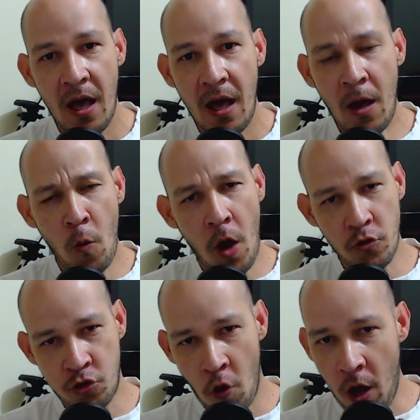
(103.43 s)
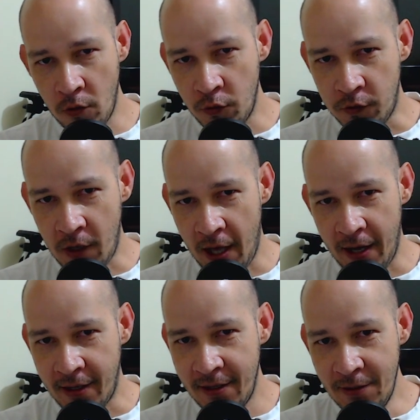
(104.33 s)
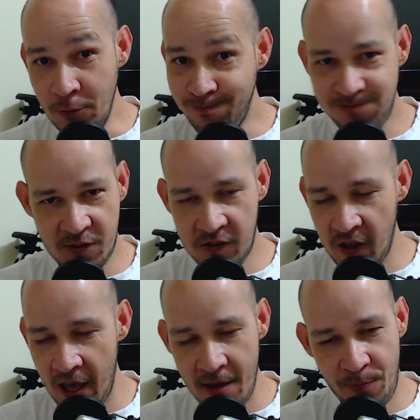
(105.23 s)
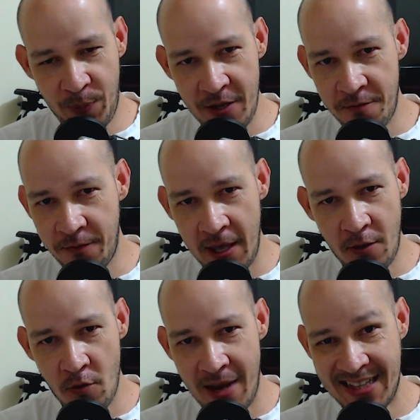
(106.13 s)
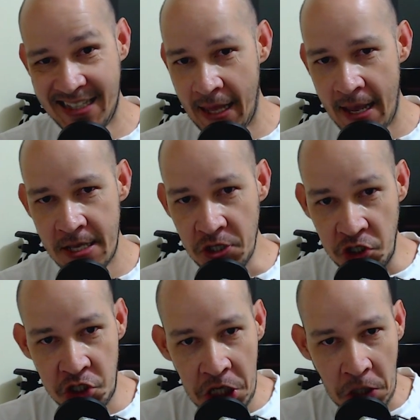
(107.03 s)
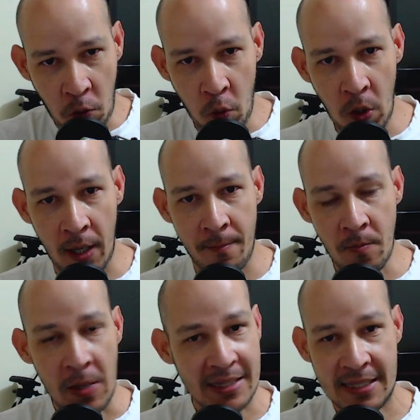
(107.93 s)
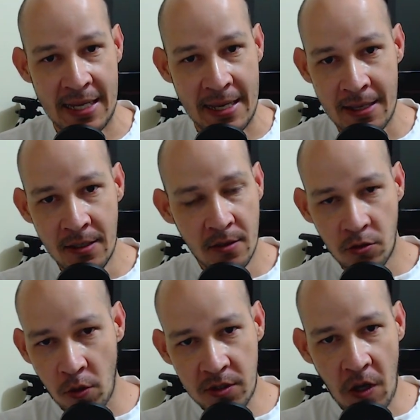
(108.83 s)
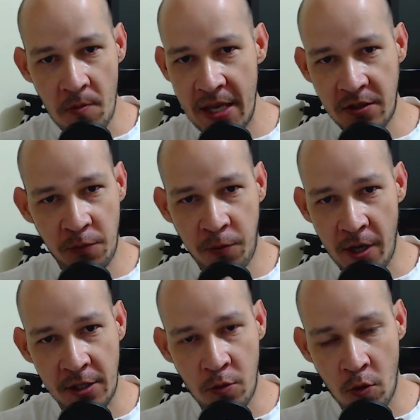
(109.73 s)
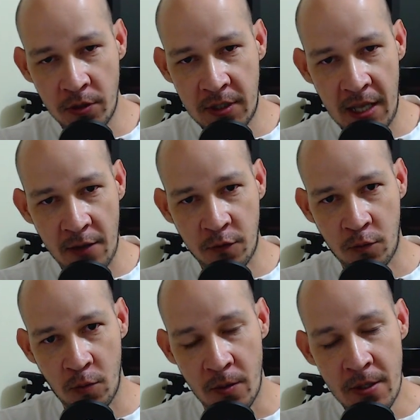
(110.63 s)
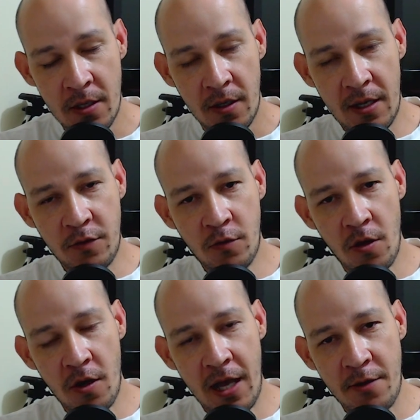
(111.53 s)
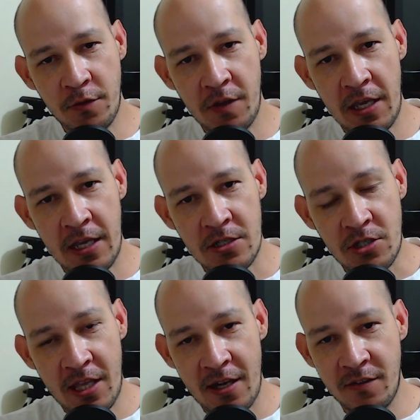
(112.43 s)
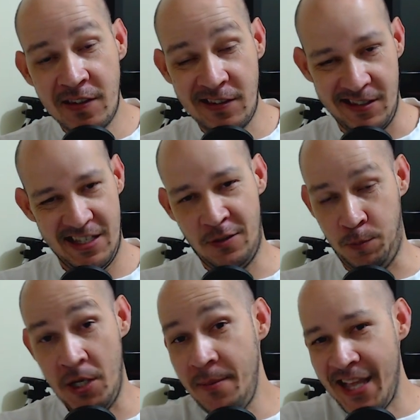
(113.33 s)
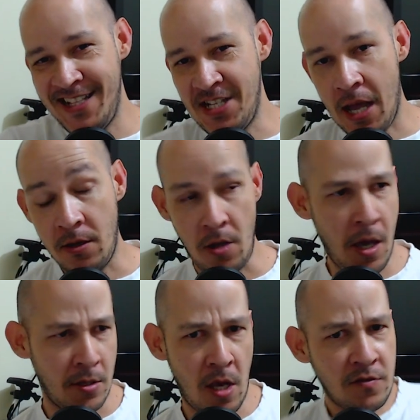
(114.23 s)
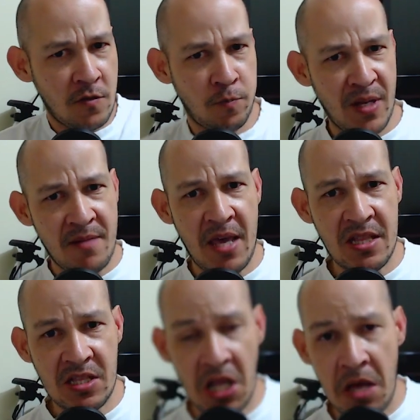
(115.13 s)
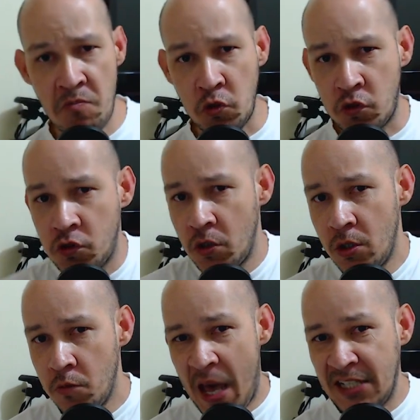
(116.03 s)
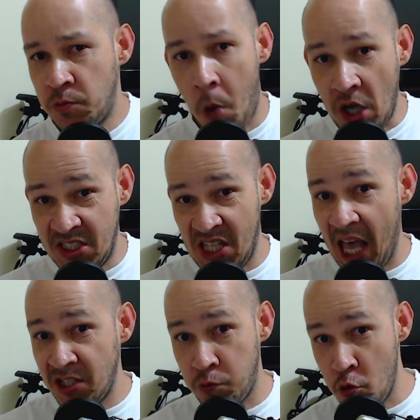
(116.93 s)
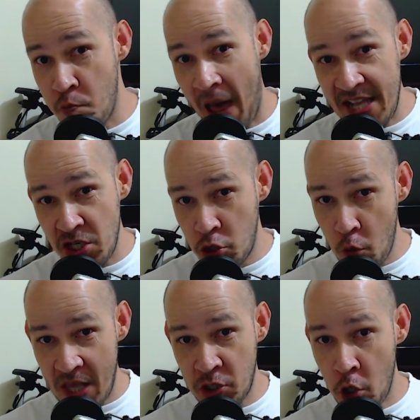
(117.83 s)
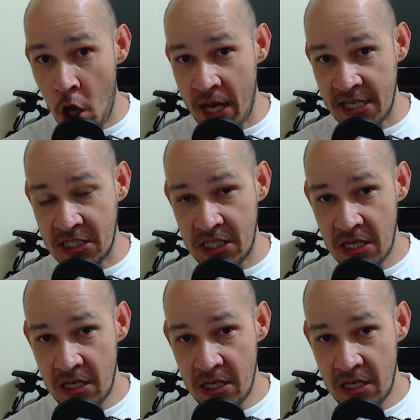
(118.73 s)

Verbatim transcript: a UOL Jogos, cara, que não sempre vem com matéria ridícula, matéria totalmente fora do contexto, eles colocaram o seguinte, que eles experimentaram, ah, nós experimentamos o Xbox X por mais de duas horas.